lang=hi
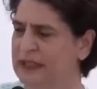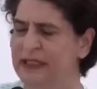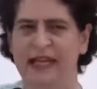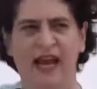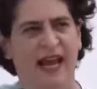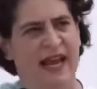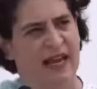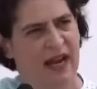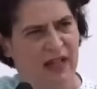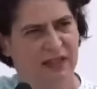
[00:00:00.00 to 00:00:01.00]
क्या
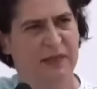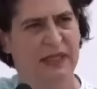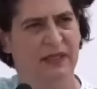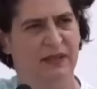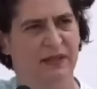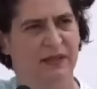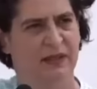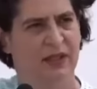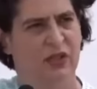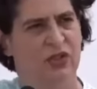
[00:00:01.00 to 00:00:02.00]
एक आदमी
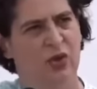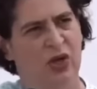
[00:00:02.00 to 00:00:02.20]
जो